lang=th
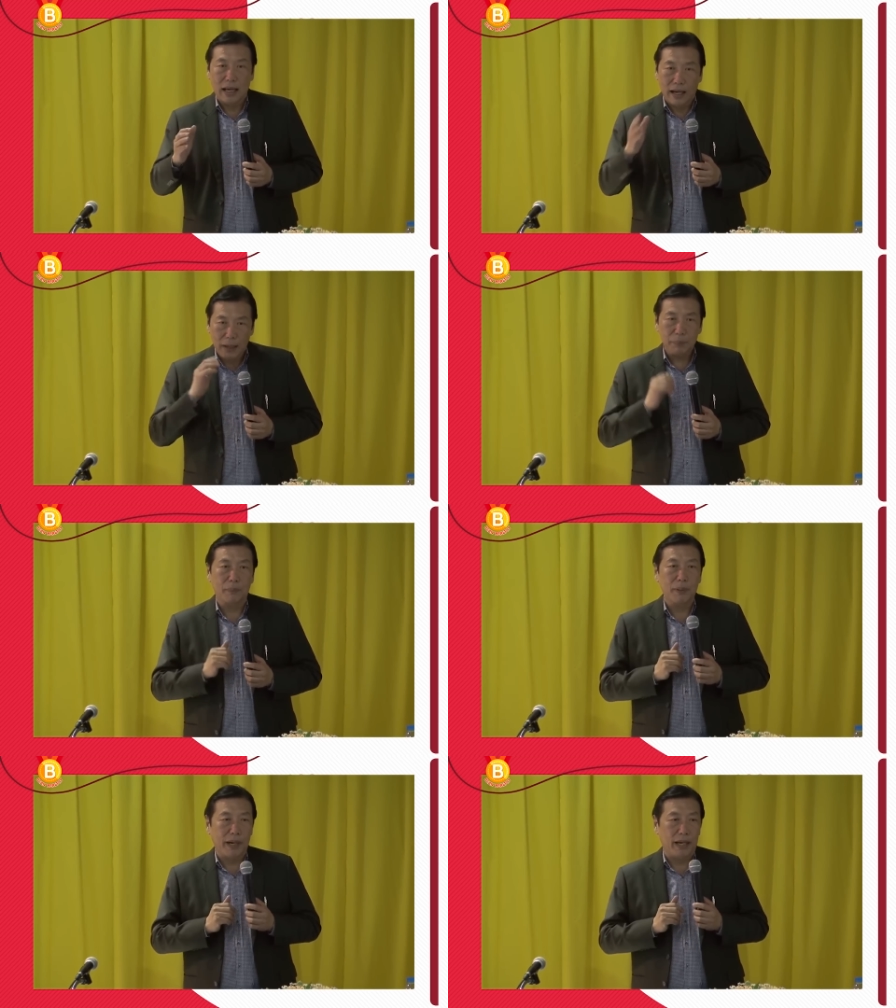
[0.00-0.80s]
ครับกลับ
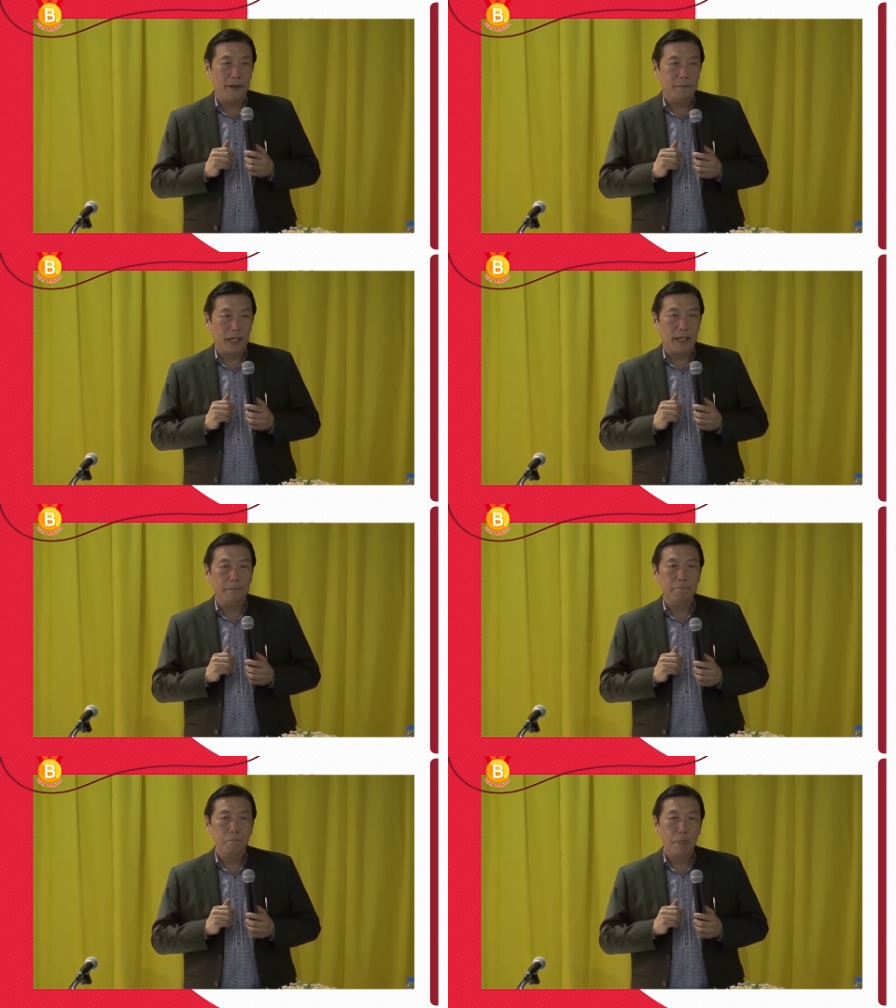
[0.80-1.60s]
มาใหม่นะครับ
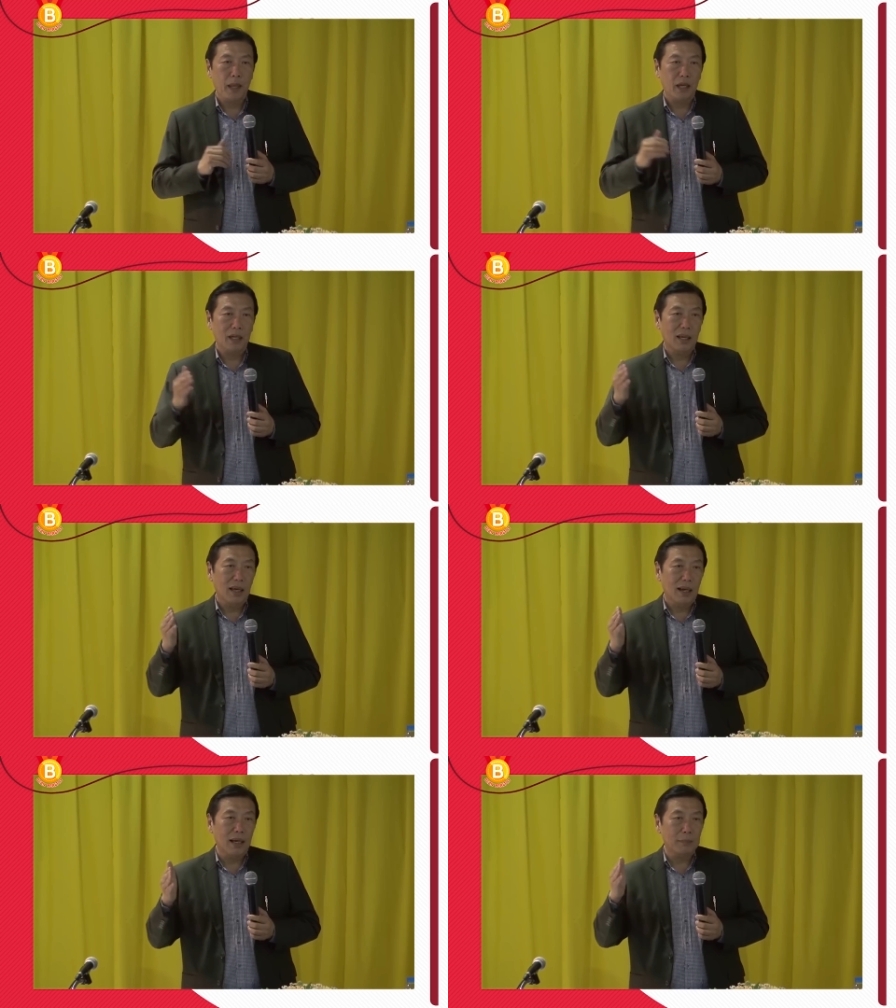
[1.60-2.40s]

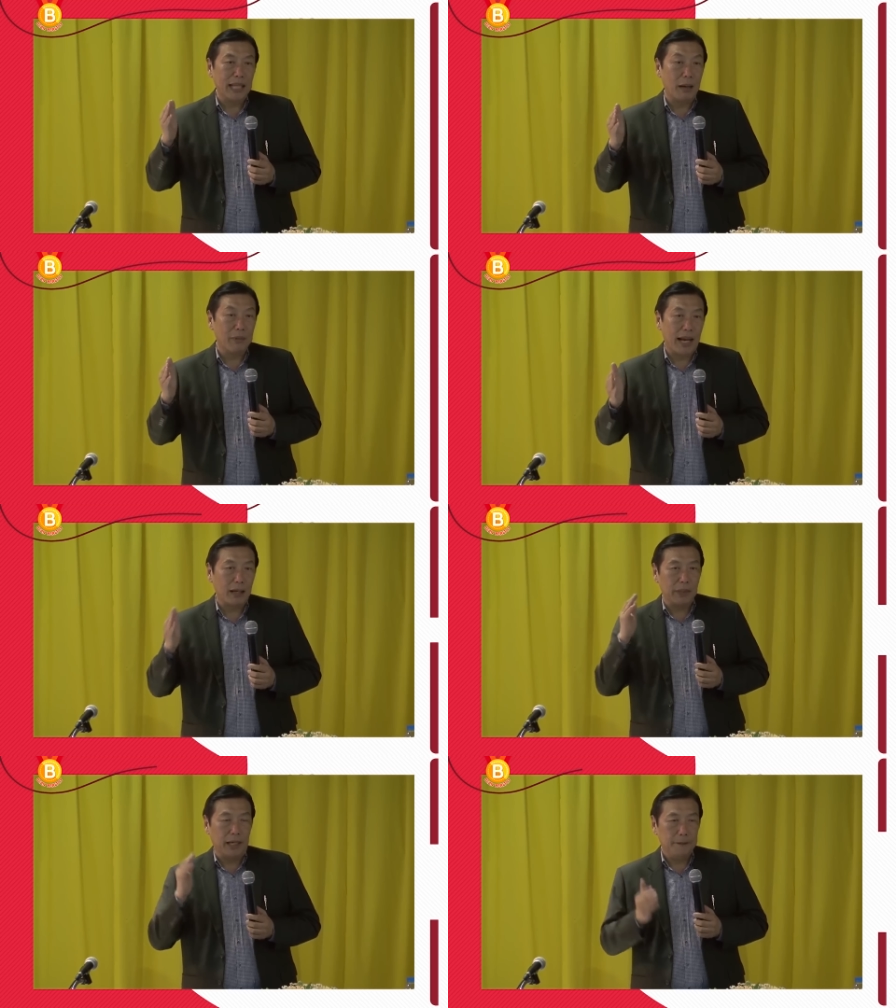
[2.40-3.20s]
เริ่มตามแรก
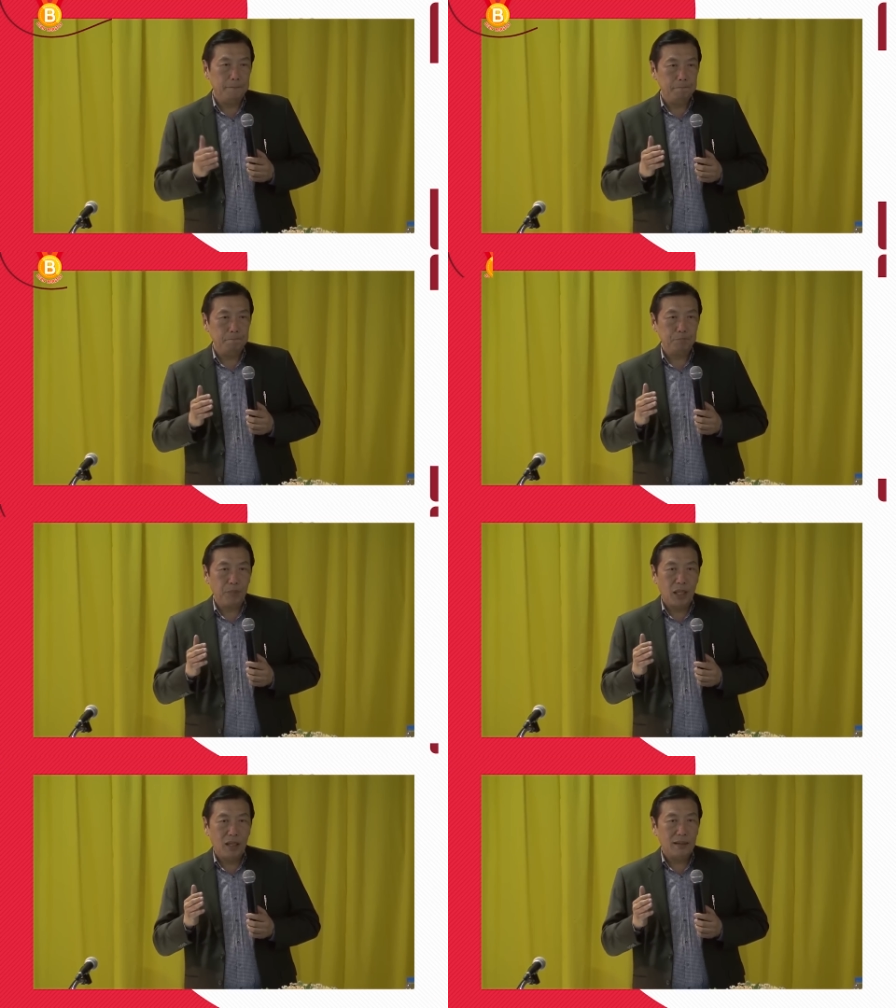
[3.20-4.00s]
ใหม่
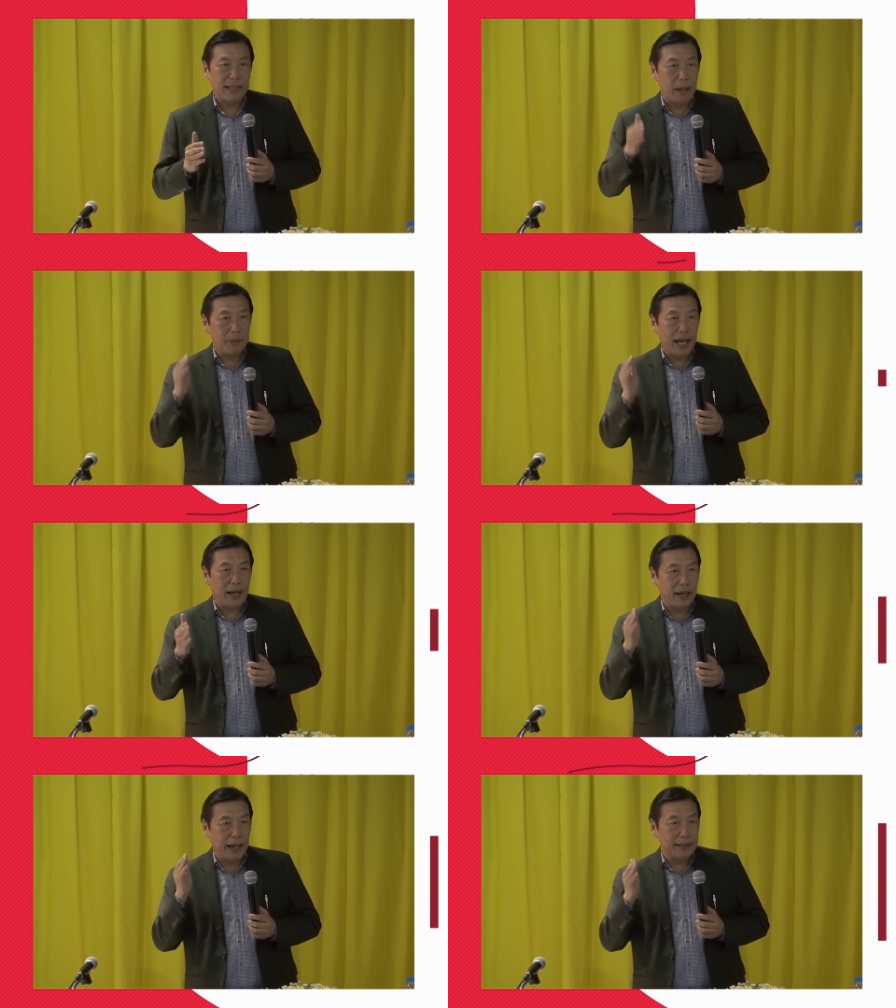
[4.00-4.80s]
ตามแรก
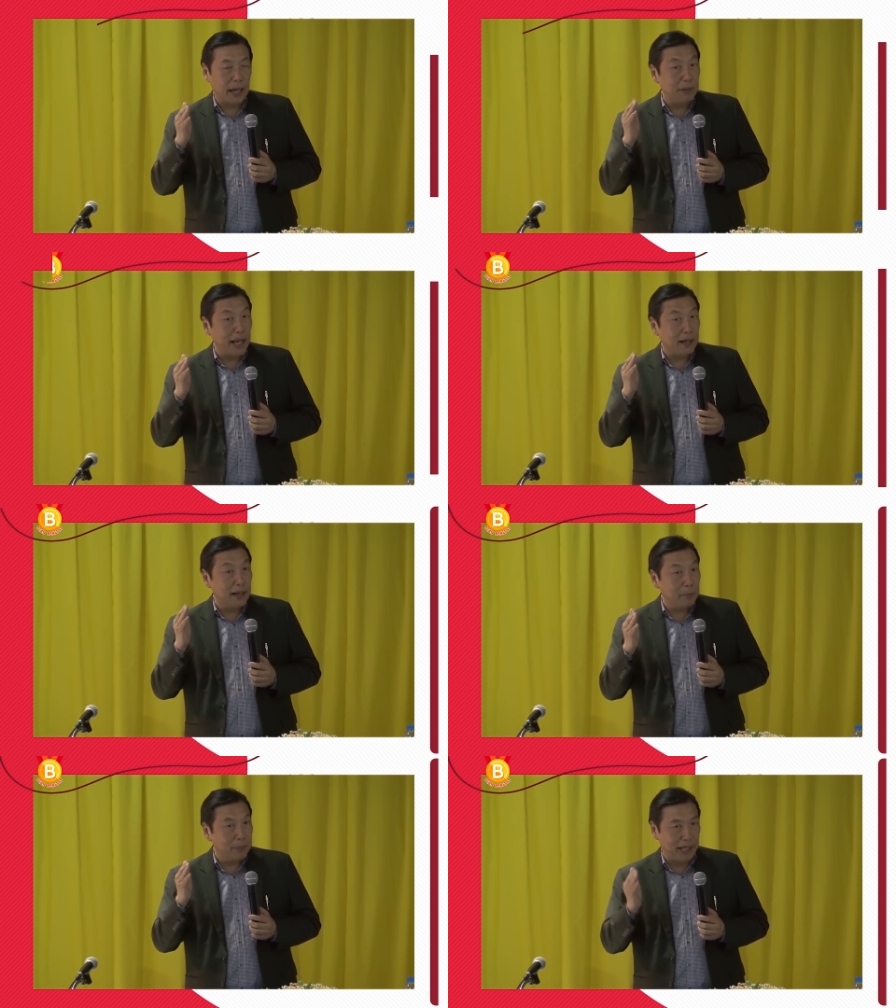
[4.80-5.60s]
อาหารคำแรกก็
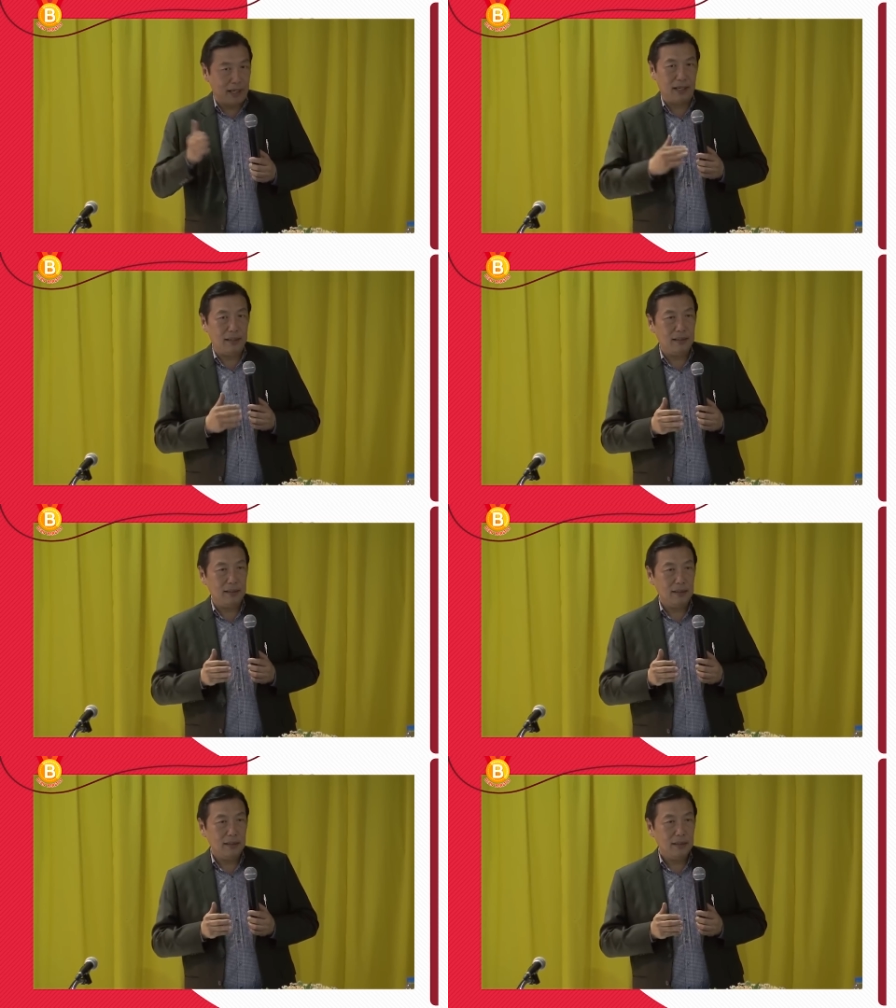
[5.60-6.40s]
เริ่มผิดแล้ว
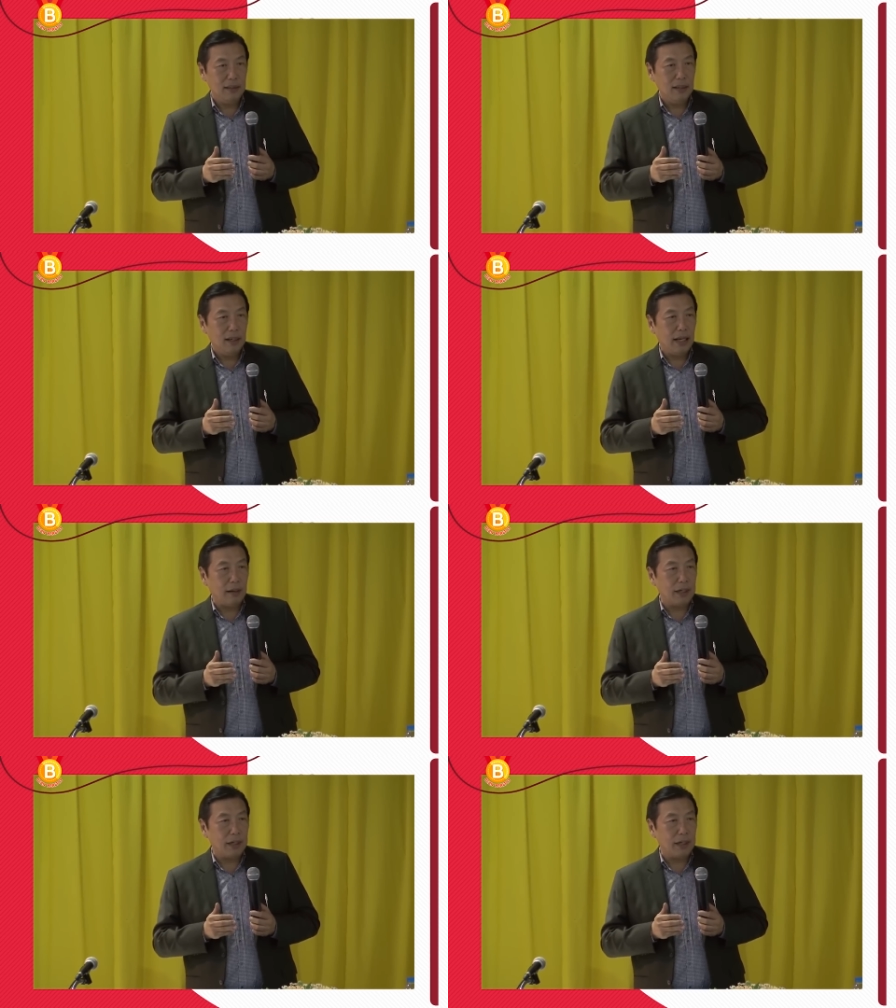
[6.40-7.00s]
แล้ว